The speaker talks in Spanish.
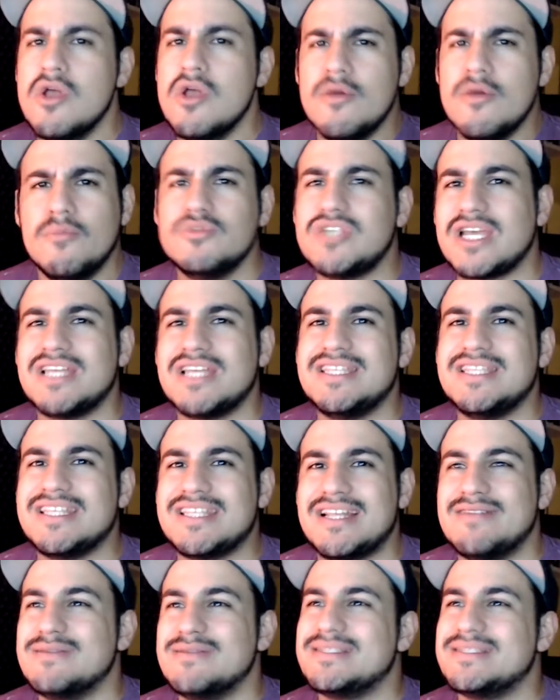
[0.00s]
mucha gente
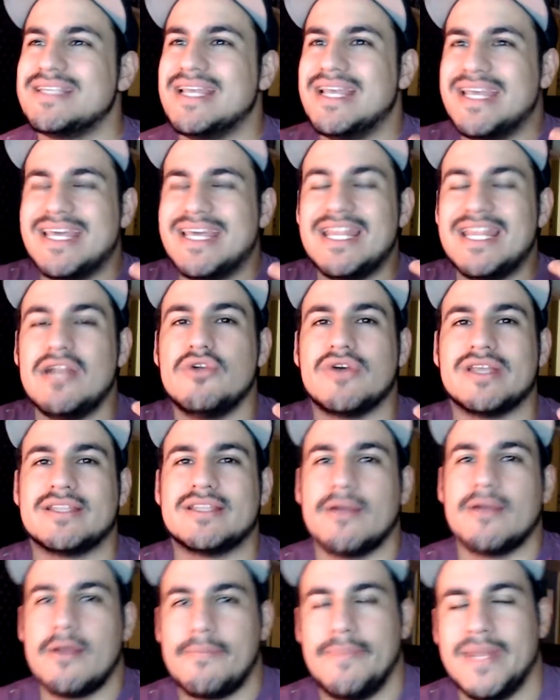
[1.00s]
tal vez era lo que
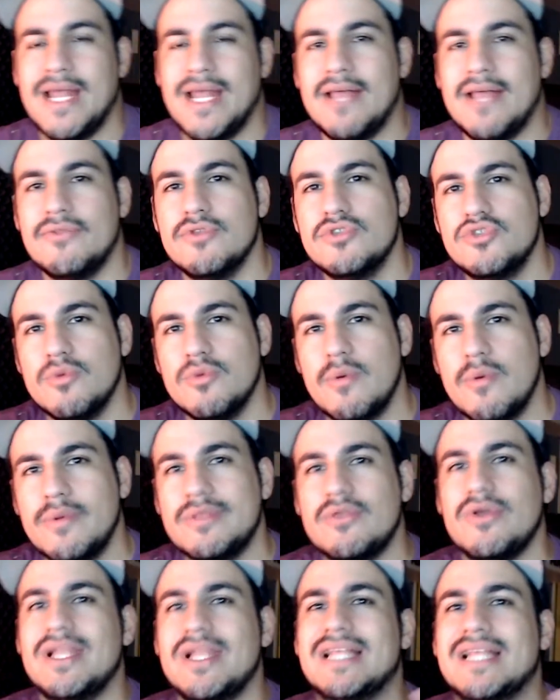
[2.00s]
estaba esperando. En su
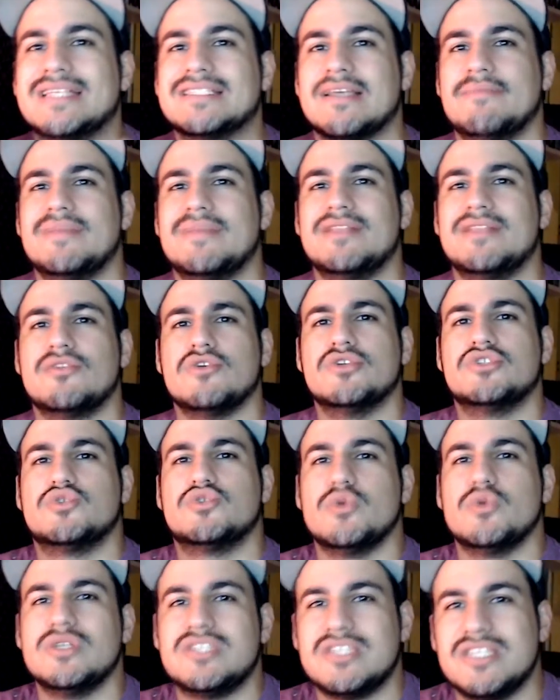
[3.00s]
momento de lanzamiento de
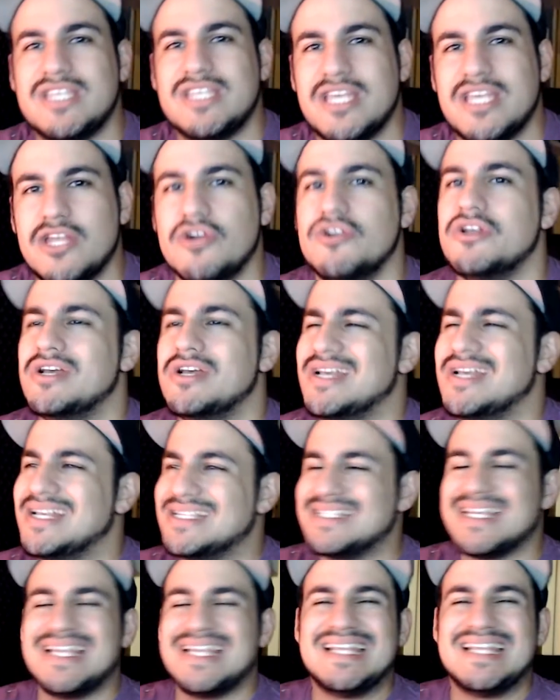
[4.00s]
Switch dijeron,
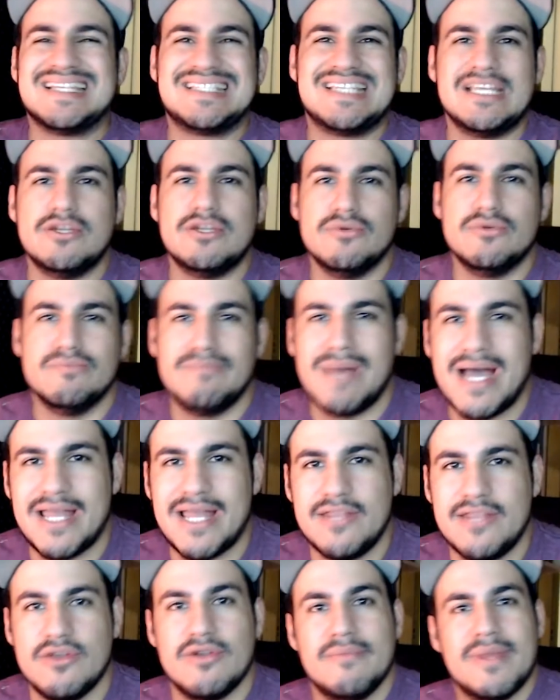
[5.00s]
sale sin un
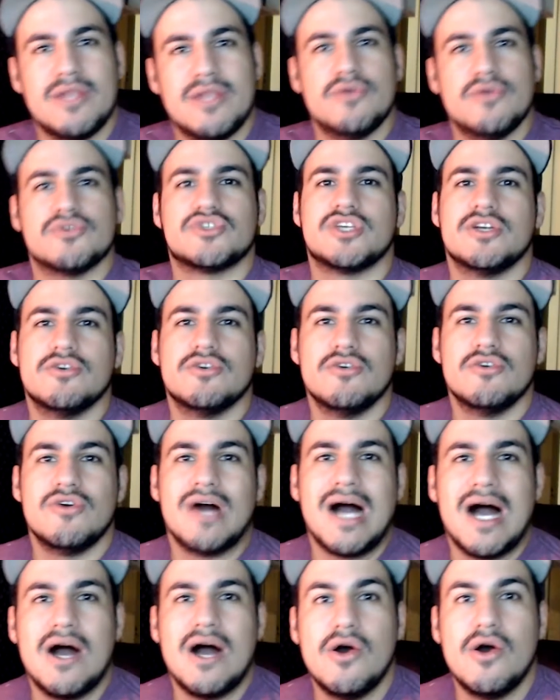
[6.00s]
Mario, el Mario llegó
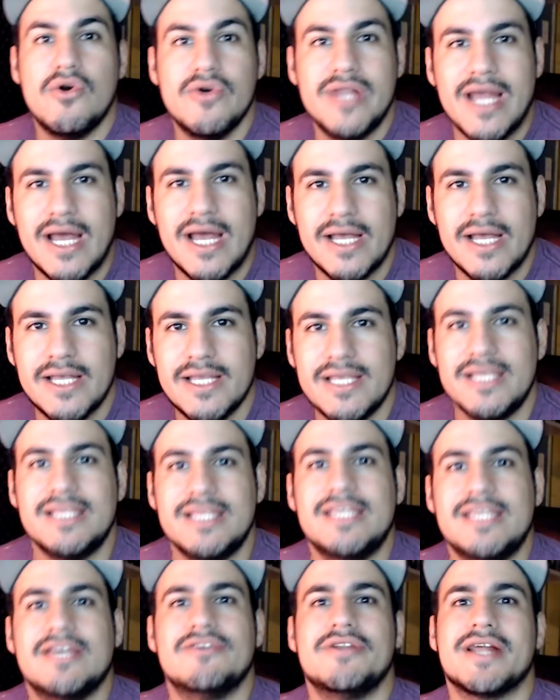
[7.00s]
ahora.
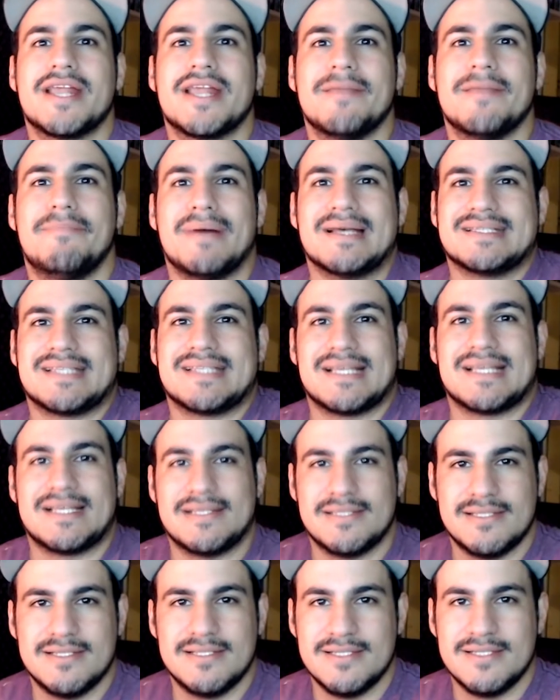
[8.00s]
¿Y ahora qué pasa?
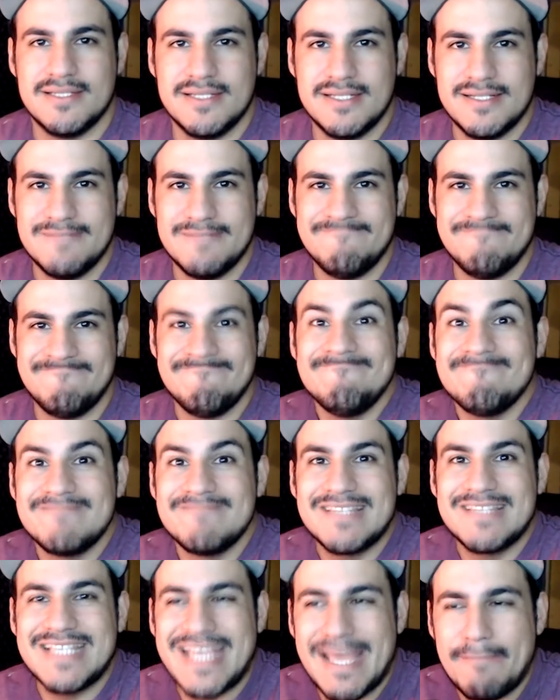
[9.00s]

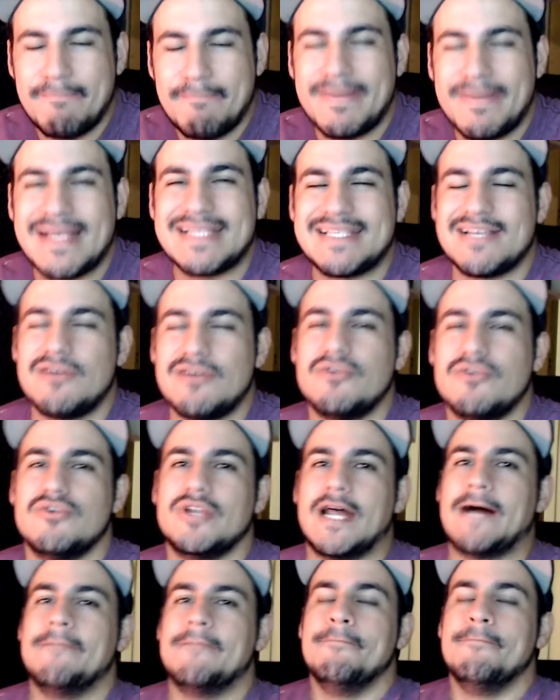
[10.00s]
¿Qué pasa
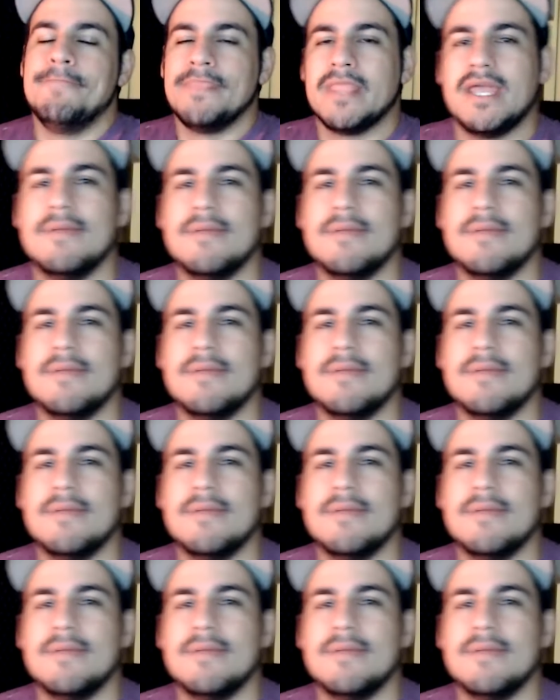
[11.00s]
ahora? Es